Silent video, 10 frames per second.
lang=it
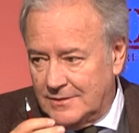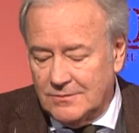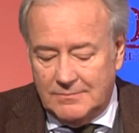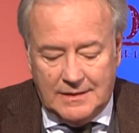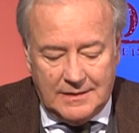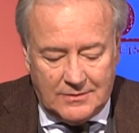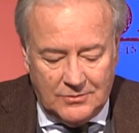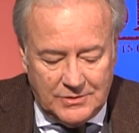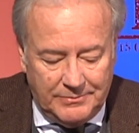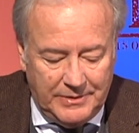insomma, a
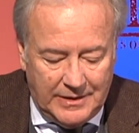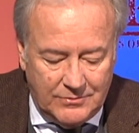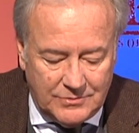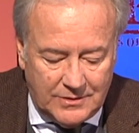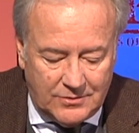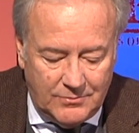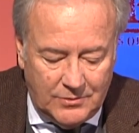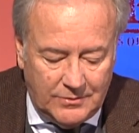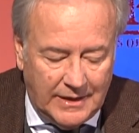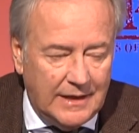concepire in un certo
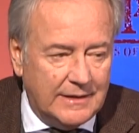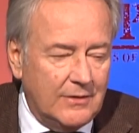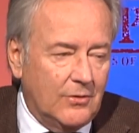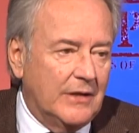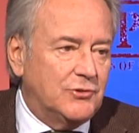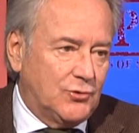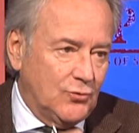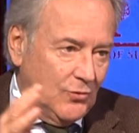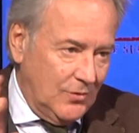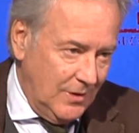modo, in realtà non è
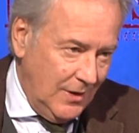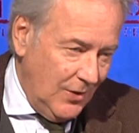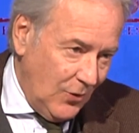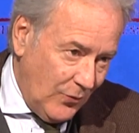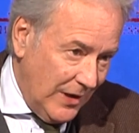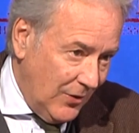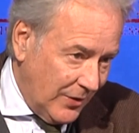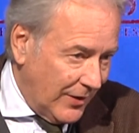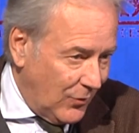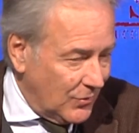solo quello
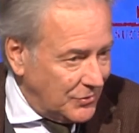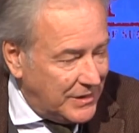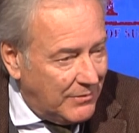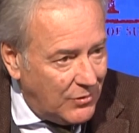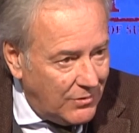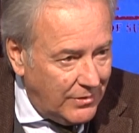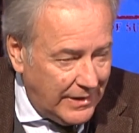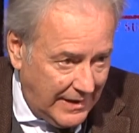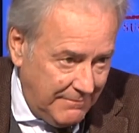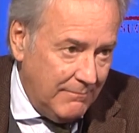che conosciamo noi,
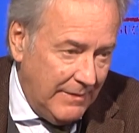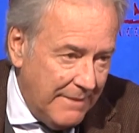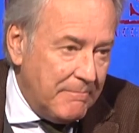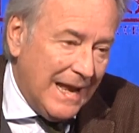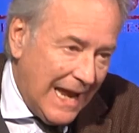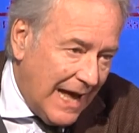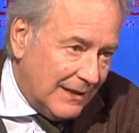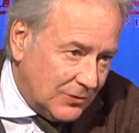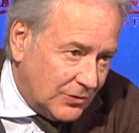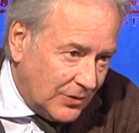è, è, ben
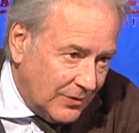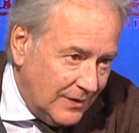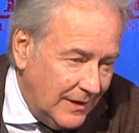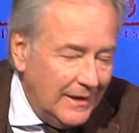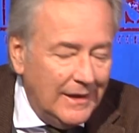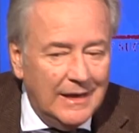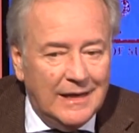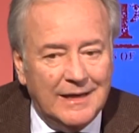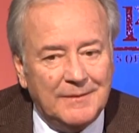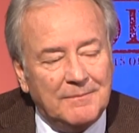altro. Non è
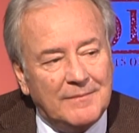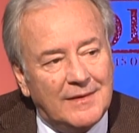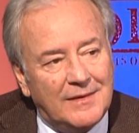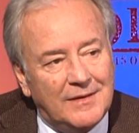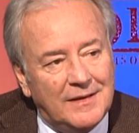solo il mondo della